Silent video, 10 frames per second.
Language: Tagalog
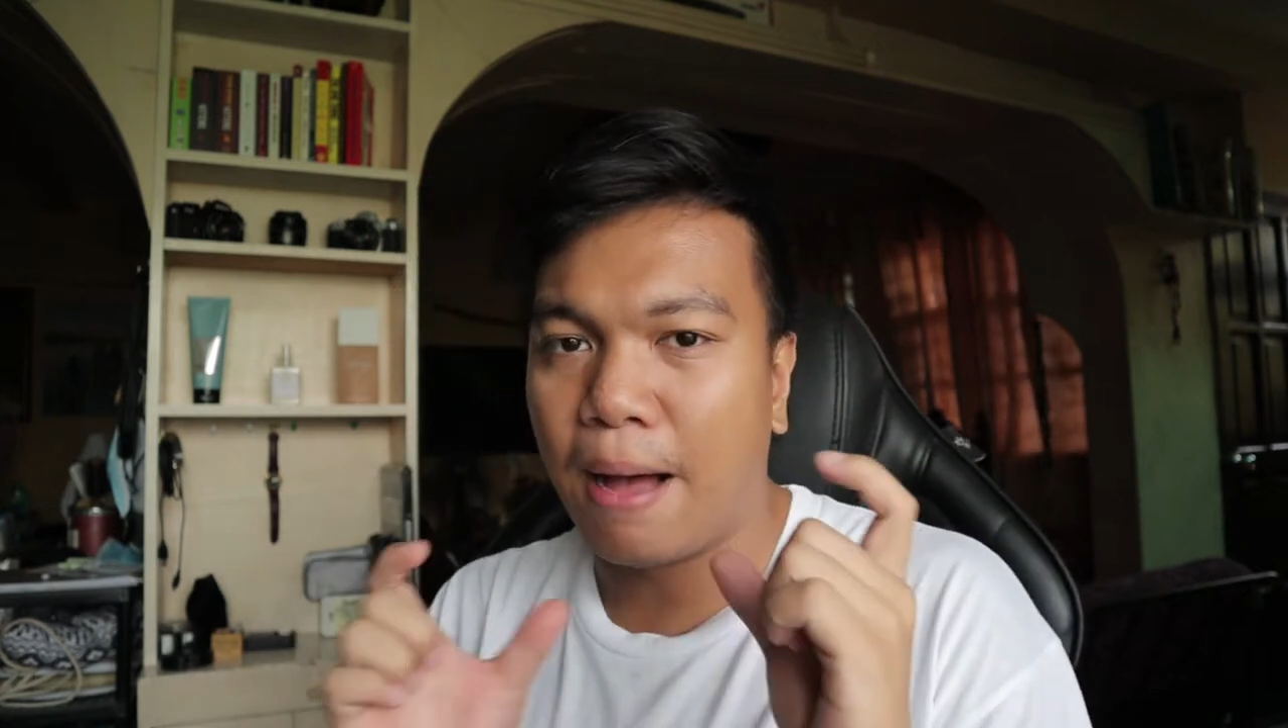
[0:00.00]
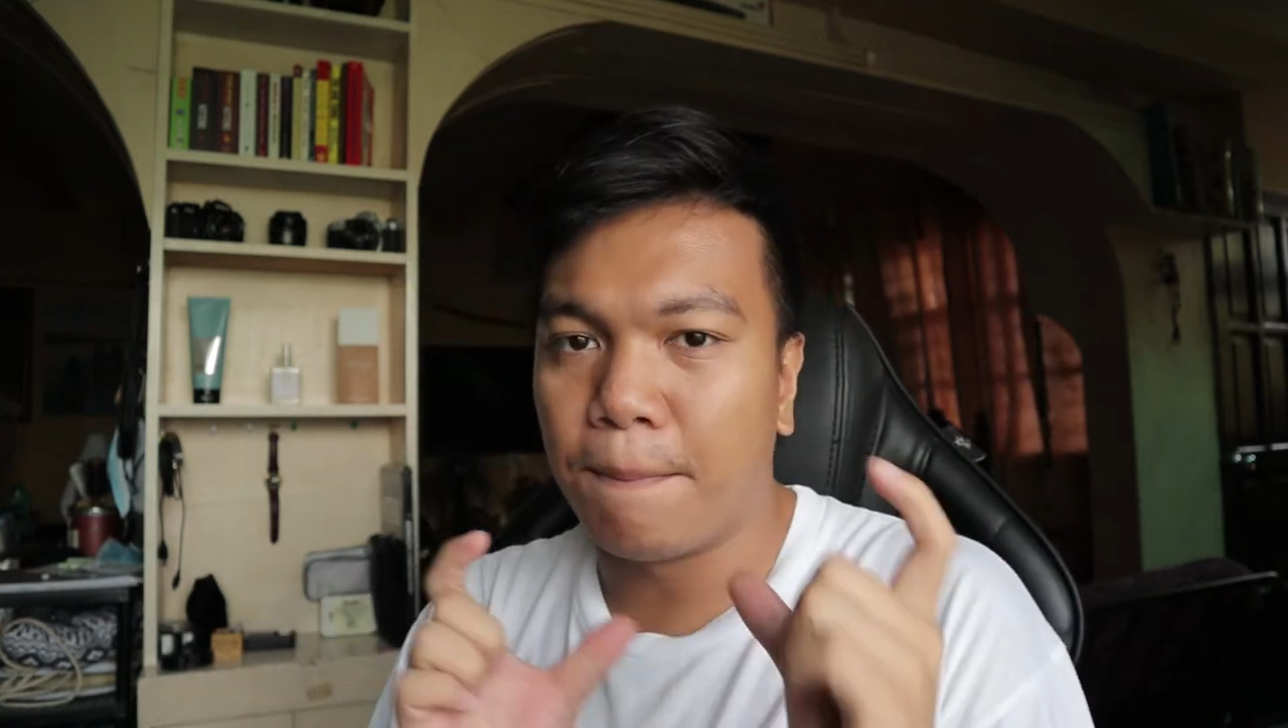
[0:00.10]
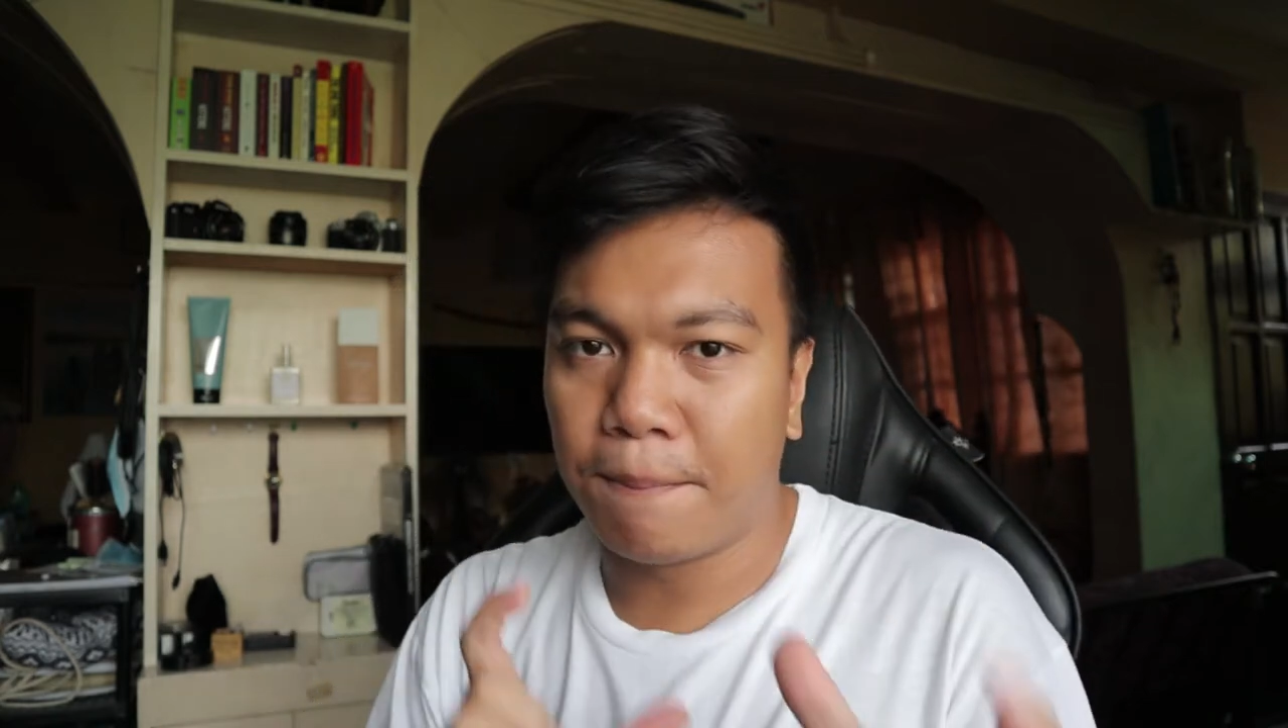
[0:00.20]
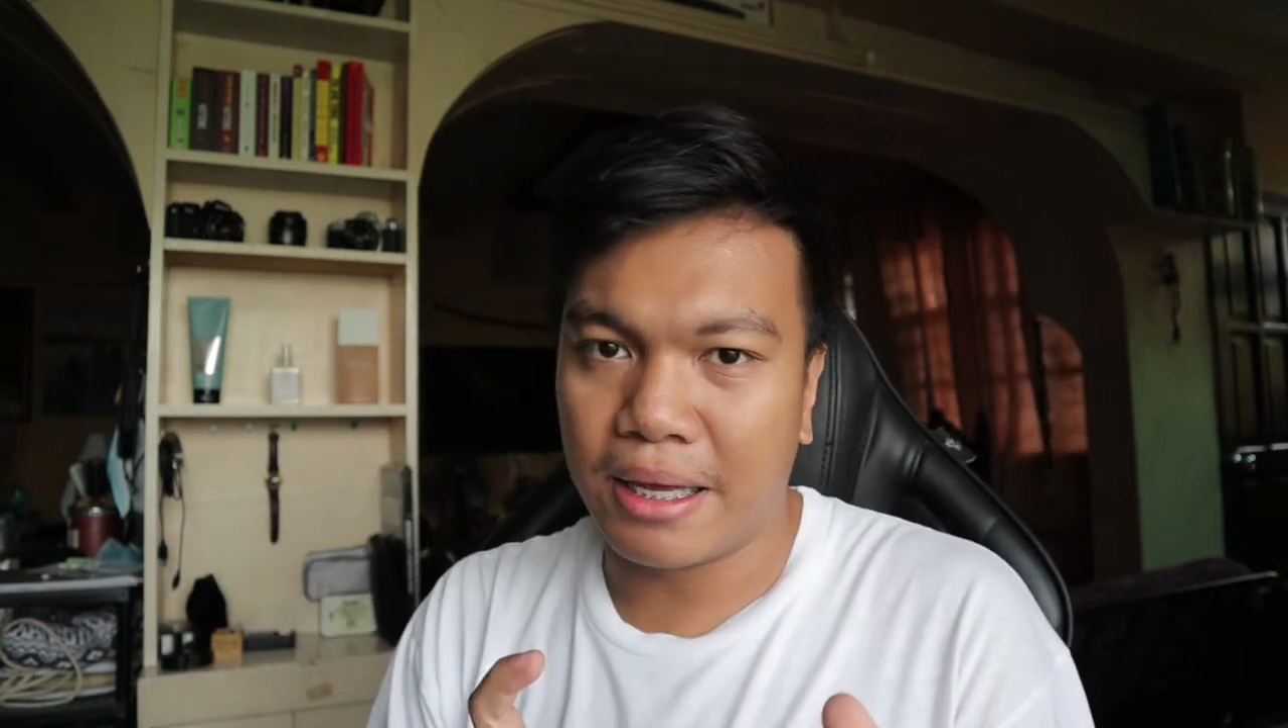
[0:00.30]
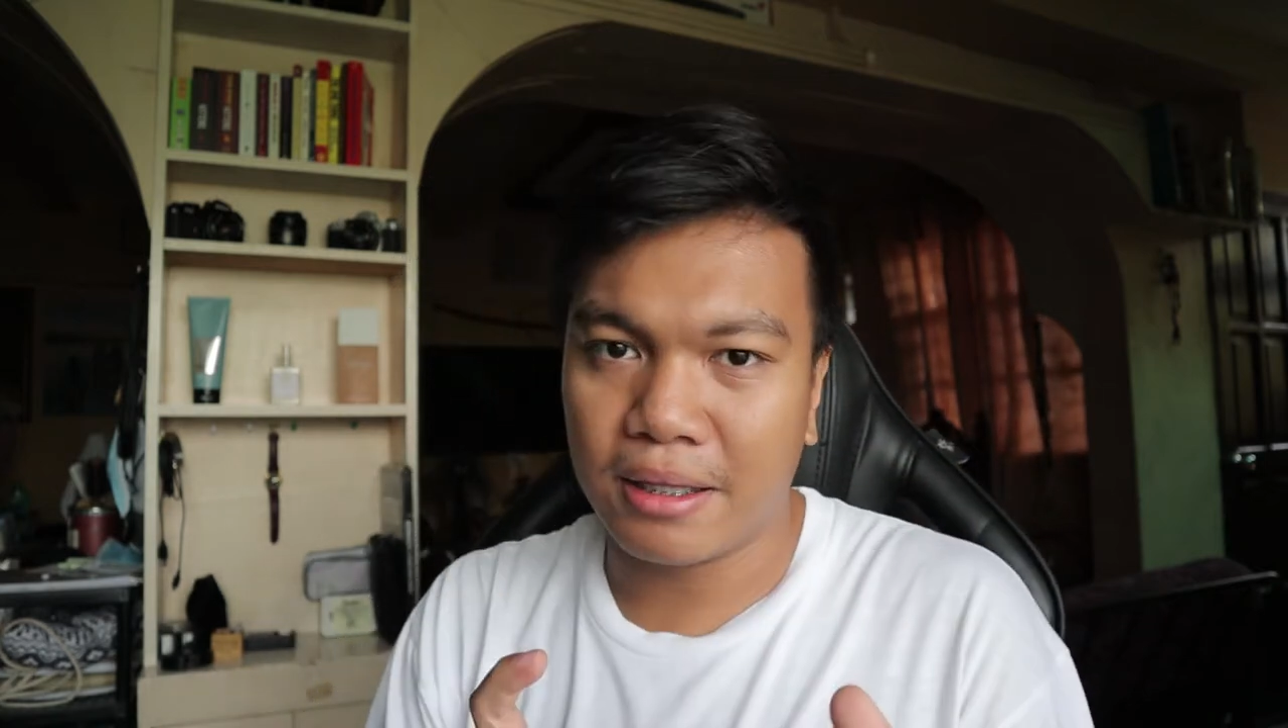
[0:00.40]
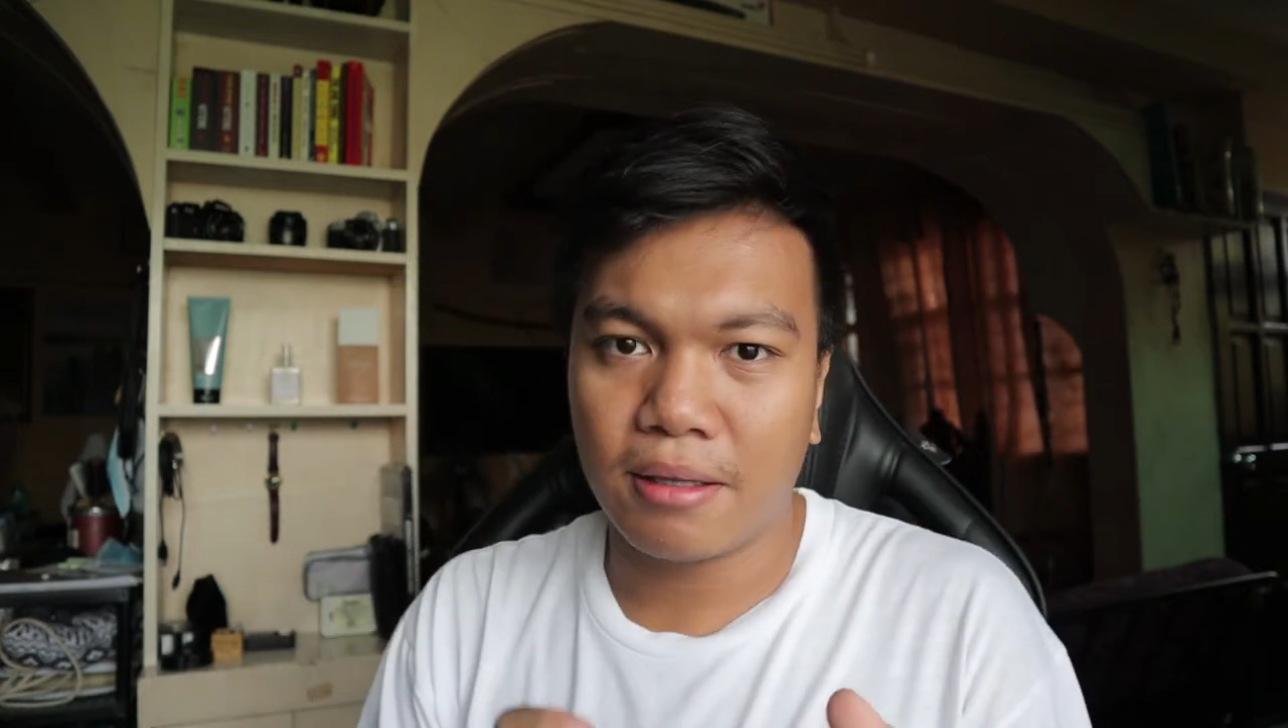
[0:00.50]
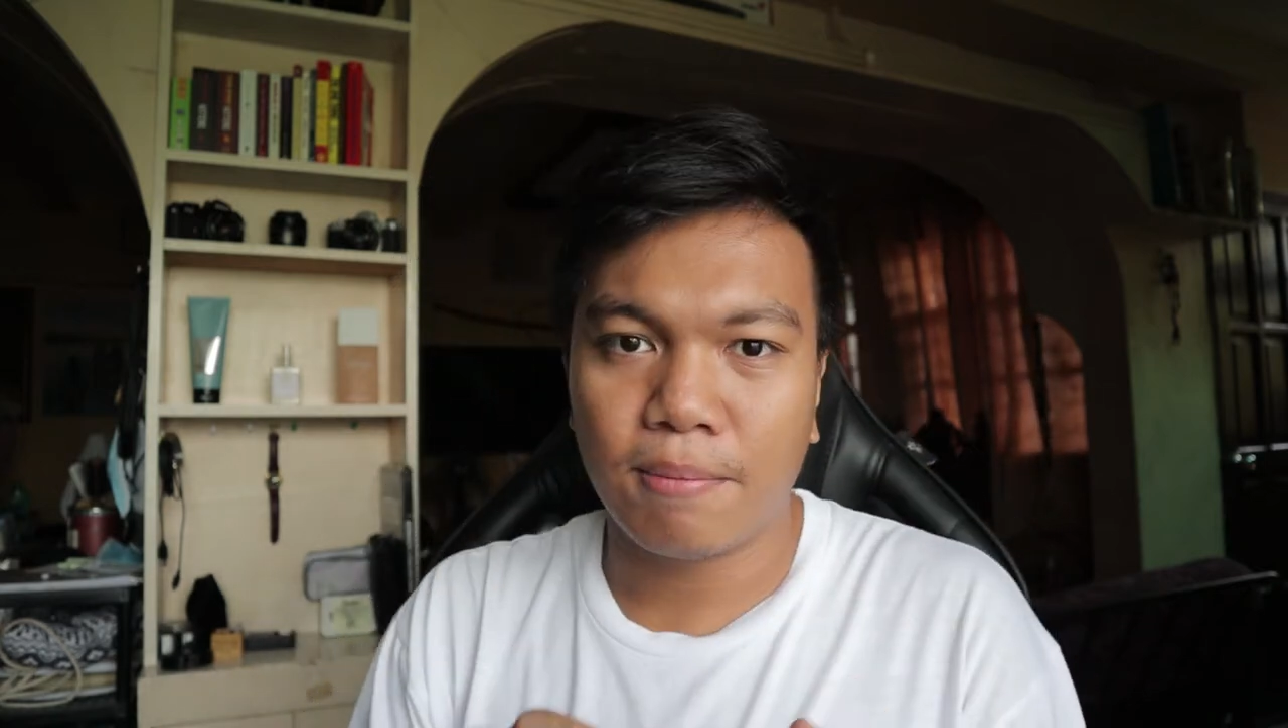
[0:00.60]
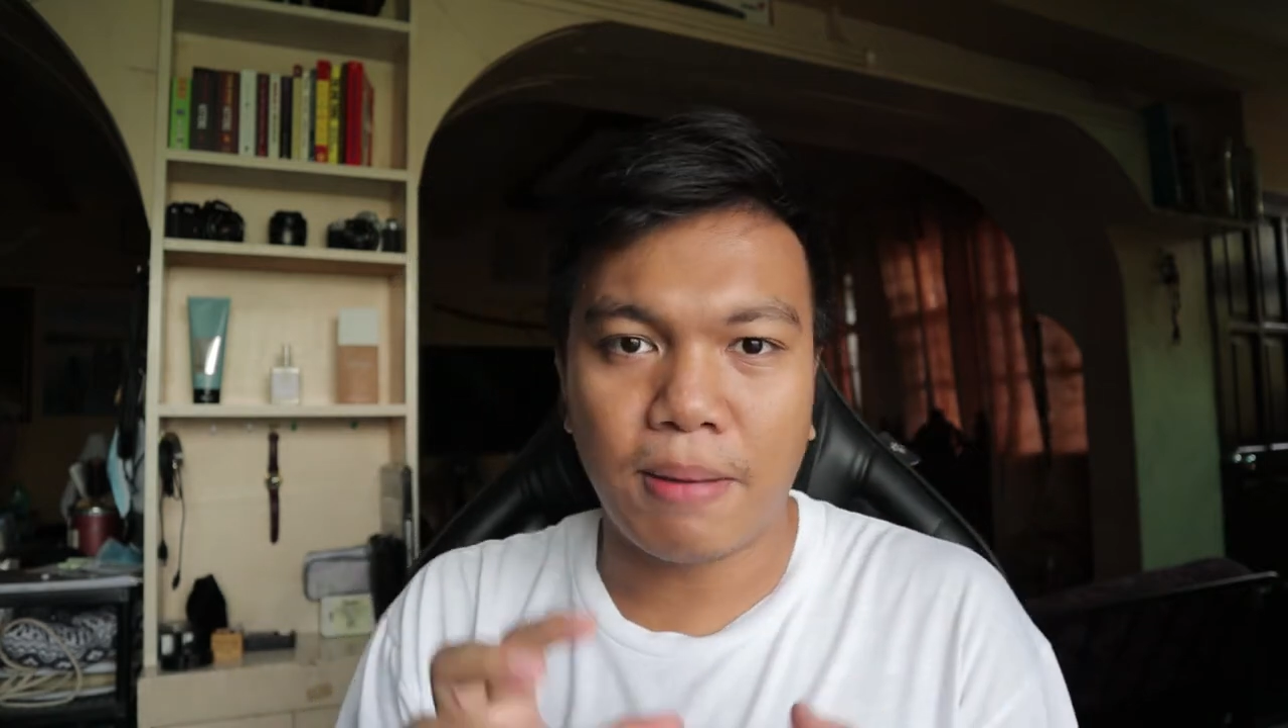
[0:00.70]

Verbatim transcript: a bit